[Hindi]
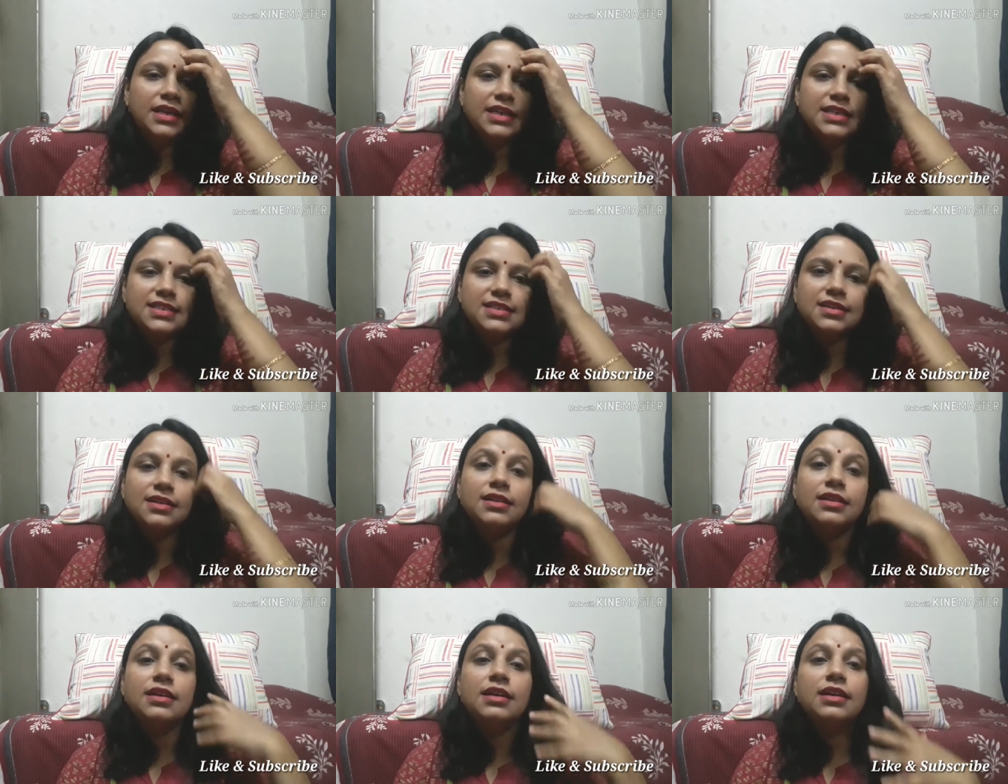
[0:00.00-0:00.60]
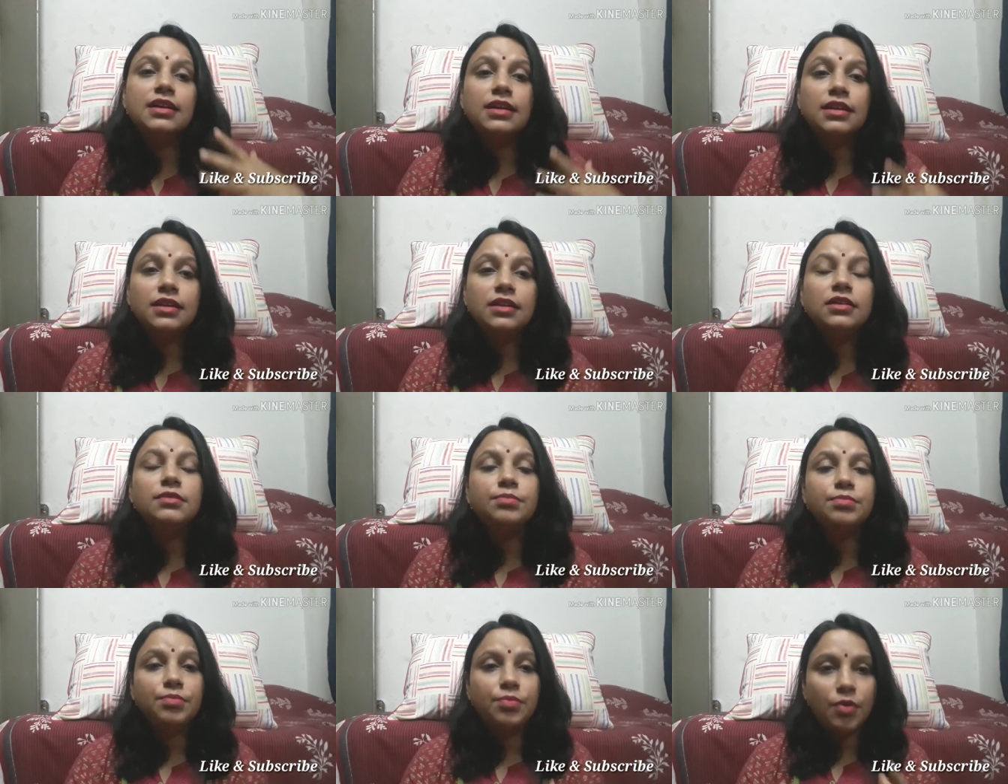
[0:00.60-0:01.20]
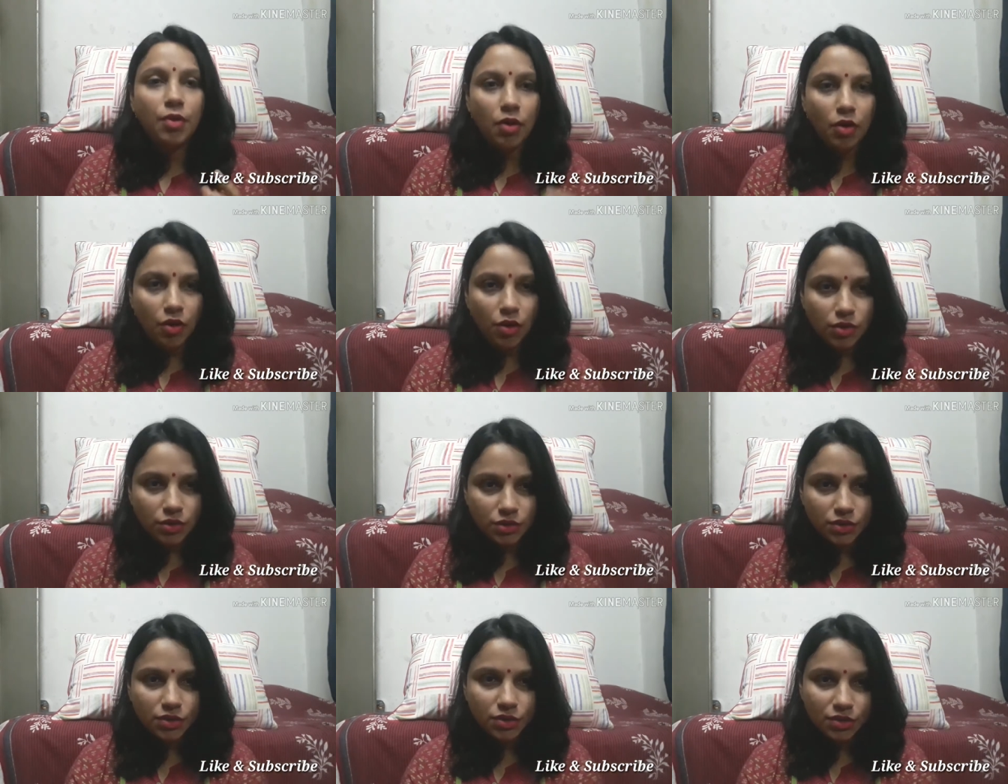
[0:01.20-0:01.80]
इसका कलर
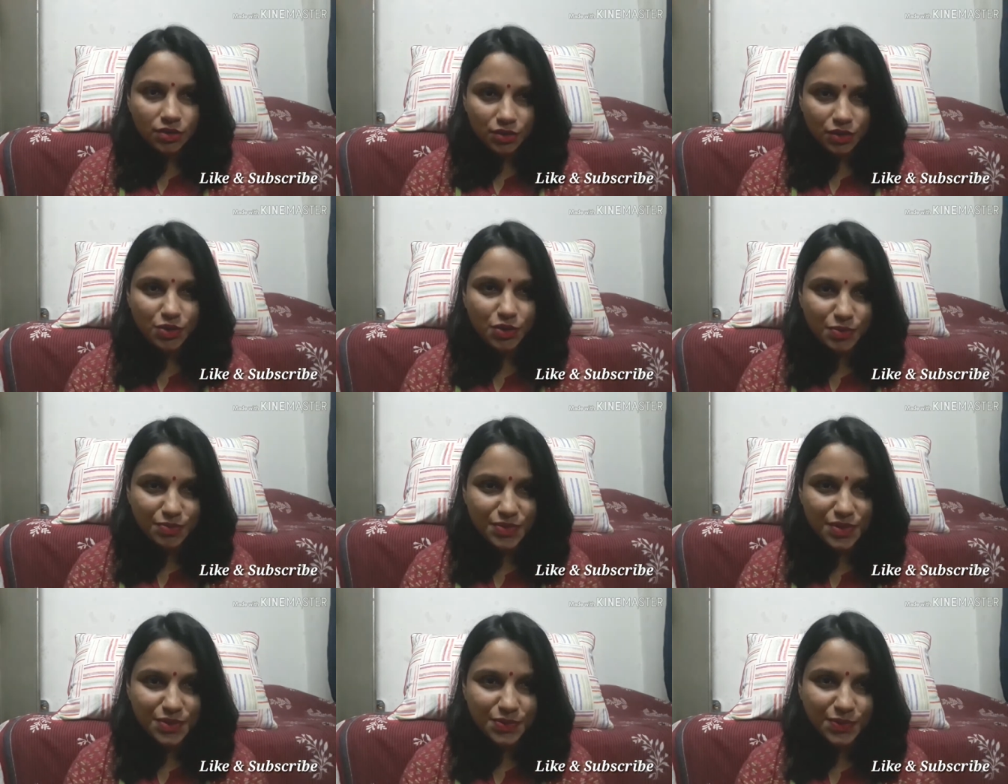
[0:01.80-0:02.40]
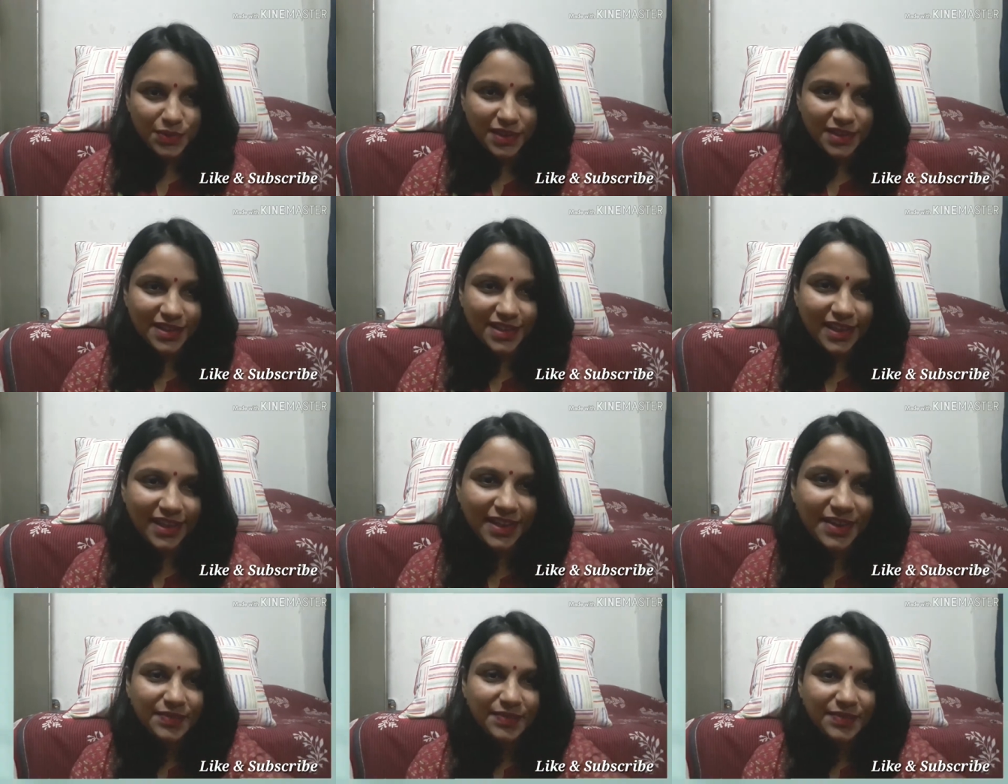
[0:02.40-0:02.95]
बहुत खूबसूरत है